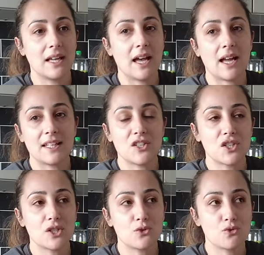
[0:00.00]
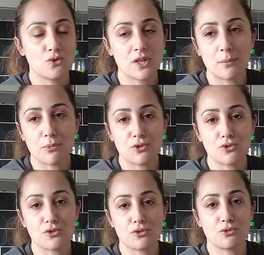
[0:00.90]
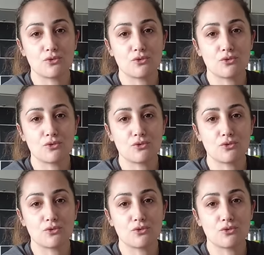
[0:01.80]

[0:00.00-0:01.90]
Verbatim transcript: hani işini gücünü yapıyorsun.